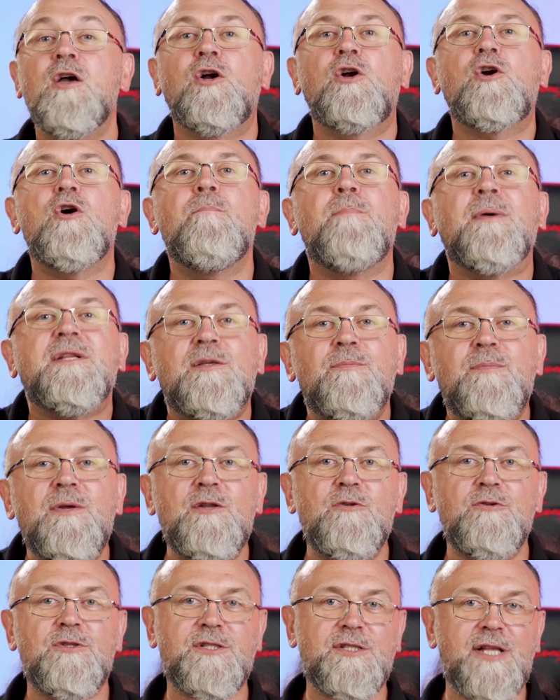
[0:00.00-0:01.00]

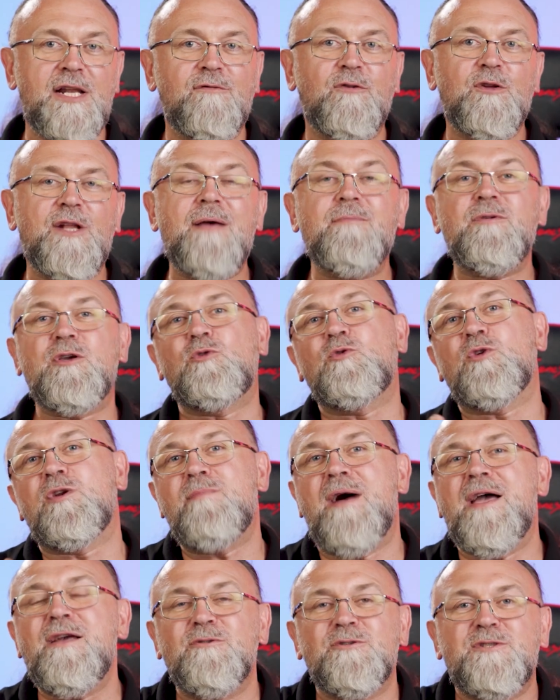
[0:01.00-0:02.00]
Kompatybilność z telefonami, które
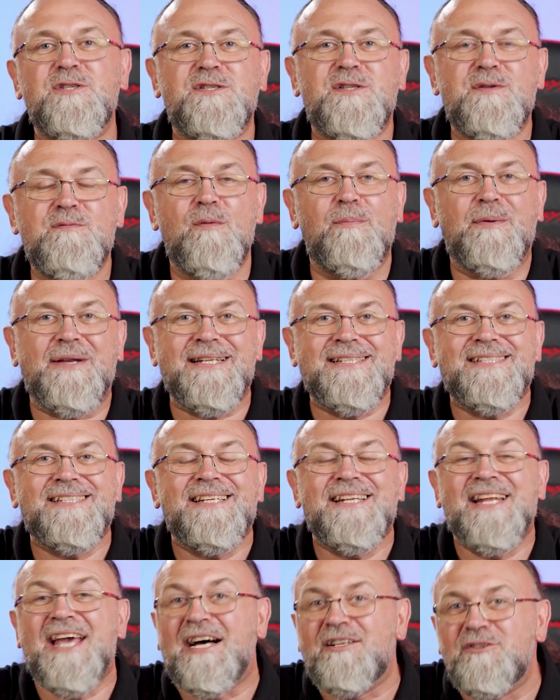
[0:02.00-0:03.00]
mają system
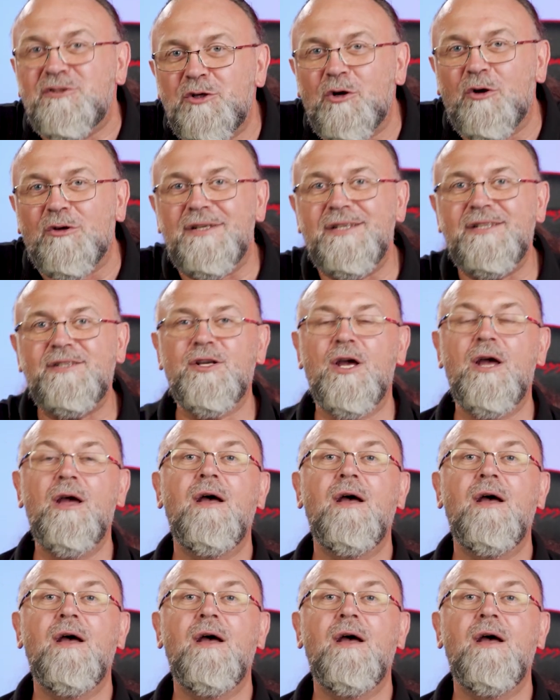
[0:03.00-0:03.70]
operacyjny Android,